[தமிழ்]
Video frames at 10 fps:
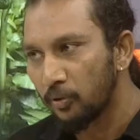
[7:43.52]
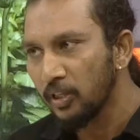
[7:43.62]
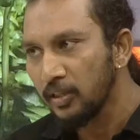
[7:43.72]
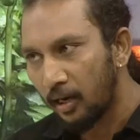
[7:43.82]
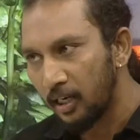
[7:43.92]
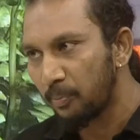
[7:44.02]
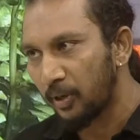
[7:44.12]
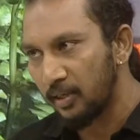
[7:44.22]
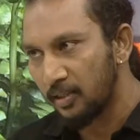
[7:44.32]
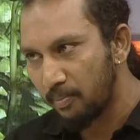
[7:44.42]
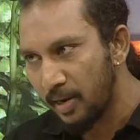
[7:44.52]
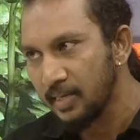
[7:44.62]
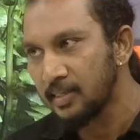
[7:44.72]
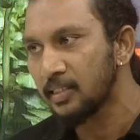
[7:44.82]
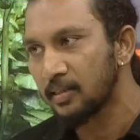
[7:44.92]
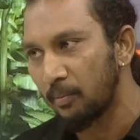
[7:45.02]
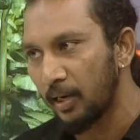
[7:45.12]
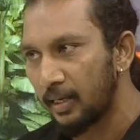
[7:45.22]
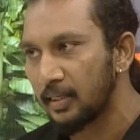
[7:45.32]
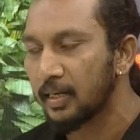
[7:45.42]
வந்து இந்த அடிப்படை இந்த பேசிக்ஸ் நம்ம
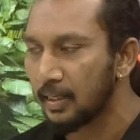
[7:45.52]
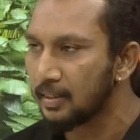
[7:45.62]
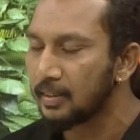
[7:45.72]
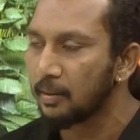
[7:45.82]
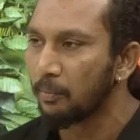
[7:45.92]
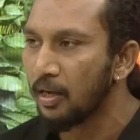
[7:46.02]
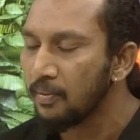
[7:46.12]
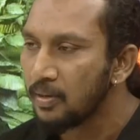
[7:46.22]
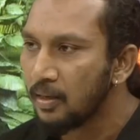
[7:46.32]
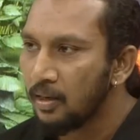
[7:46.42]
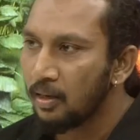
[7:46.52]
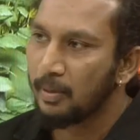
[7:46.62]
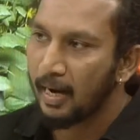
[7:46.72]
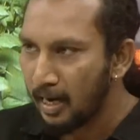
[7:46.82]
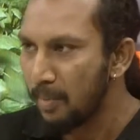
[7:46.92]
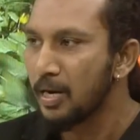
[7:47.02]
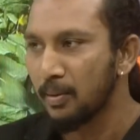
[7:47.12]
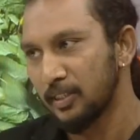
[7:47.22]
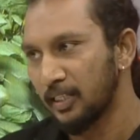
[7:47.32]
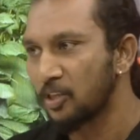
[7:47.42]
கரெக்டாக கற்றுக்கிட்டோம்னா நம்ம எங்கேயுமே
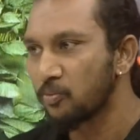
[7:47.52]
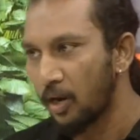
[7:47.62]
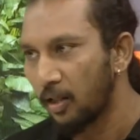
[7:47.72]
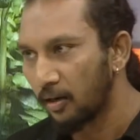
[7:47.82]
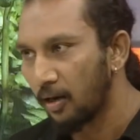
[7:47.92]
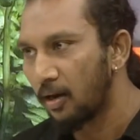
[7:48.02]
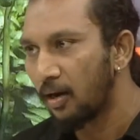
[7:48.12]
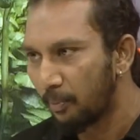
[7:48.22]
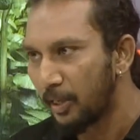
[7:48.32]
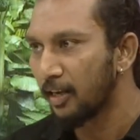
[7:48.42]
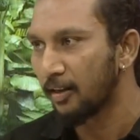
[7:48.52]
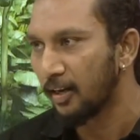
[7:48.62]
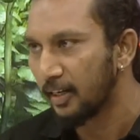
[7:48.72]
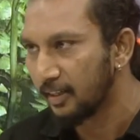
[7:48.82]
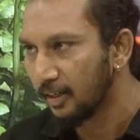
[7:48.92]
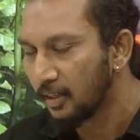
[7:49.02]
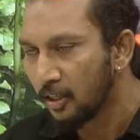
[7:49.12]
நம்ம சக்ஸஸ்ஃபுல்லாக இருக்கலாம் அப்படிங்கிறதான் ஐடியா